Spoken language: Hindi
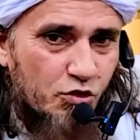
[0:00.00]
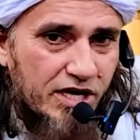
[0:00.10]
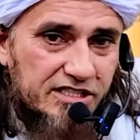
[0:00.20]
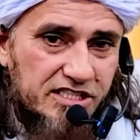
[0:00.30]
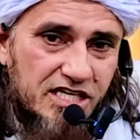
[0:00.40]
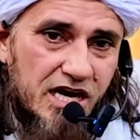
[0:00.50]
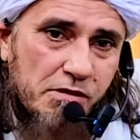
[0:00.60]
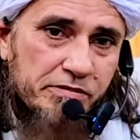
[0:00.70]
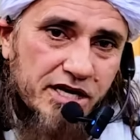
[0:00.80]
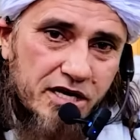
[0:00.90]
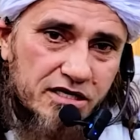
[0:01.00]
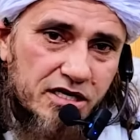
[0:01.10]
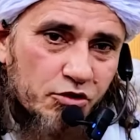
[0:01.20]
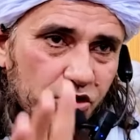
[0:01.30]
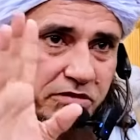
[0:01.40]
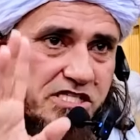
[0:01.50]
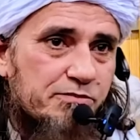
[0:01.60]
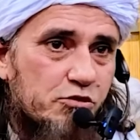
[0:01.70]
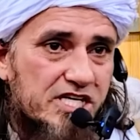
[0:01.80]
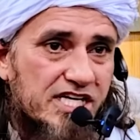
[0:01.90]
वो कहते थे आप अपने इलाके के ओलमा
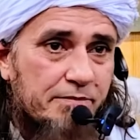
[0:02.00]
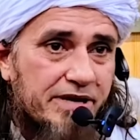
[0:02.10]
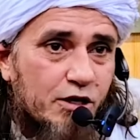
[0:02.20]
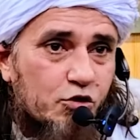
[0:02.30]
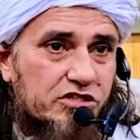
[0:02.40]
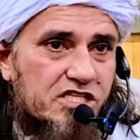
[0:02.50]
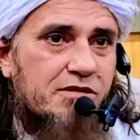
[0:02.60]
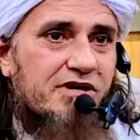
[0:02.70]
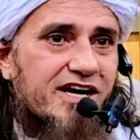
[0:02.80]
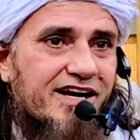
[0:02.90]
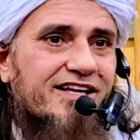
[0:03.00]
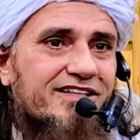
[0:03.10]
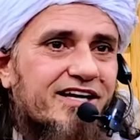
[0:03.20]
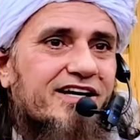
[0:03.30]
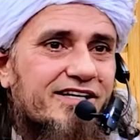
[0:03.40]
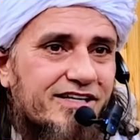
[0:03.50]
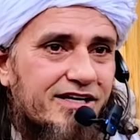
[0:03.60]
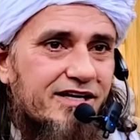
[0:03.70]
से पूछे ये मैंने खुद तजर्बा करके देखा है